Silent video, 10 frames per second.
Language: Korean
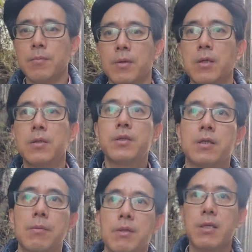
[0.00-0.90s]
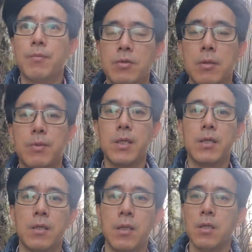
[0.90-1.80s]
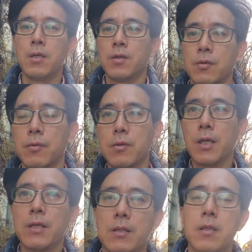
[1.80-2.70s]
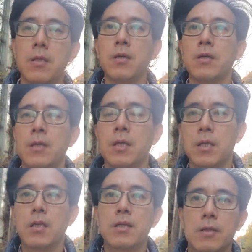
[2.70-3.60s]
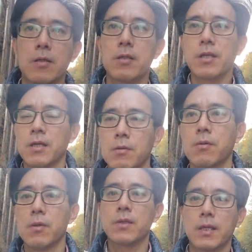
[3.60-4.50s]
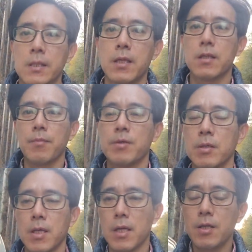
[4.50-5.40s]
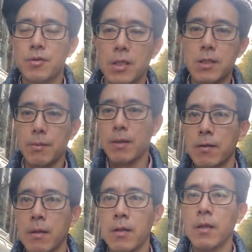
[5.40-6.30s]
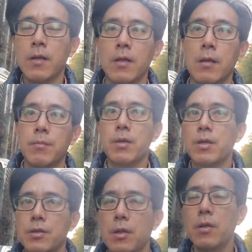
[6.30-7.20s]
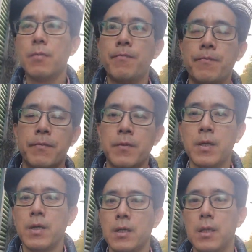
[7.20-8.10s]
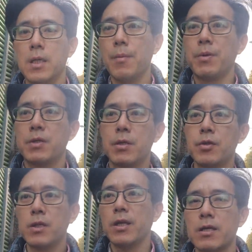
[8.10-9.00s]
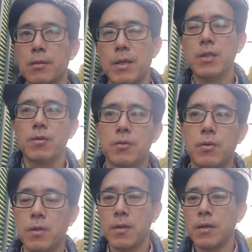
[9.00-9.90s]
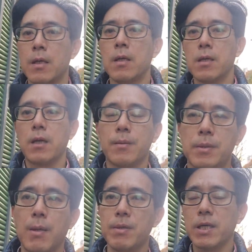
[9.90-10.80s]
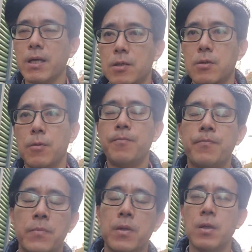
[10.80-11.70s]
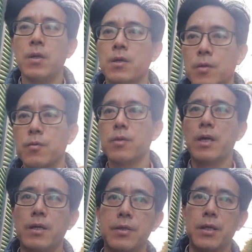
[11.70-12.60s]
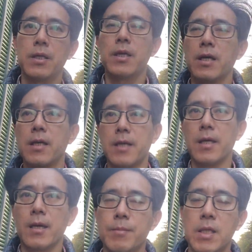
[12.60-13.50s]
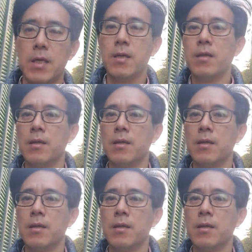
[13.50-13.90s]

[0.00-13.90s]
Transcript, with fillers: 뭐 지금의 제 모습이 누군가는 이렇다 저렇다라고 잣대를 내면서 얘기할 수 있겠지만 뭐 그저 이렇게 버틸 수 있다는 것만으로 감사하며 살아야죠. 누군가는 저에게 얘기합니다.